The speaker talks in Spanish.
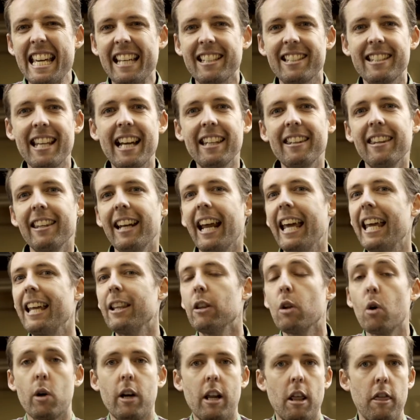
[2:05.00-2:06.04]
y está
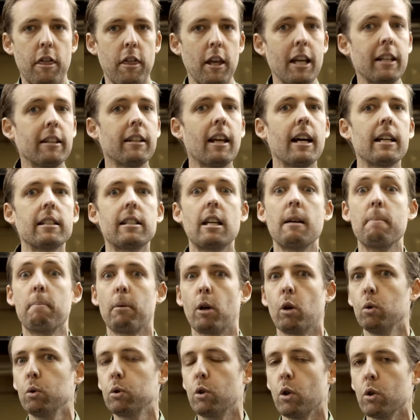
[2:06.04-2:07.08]
trayendo recetas y
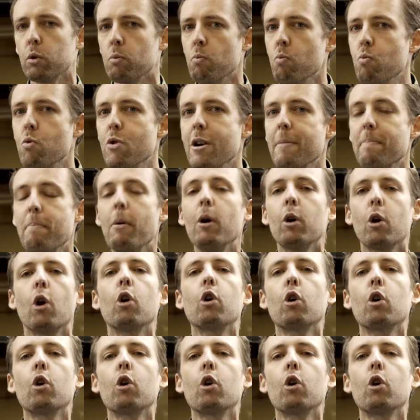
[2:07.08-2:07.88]
productos muy poco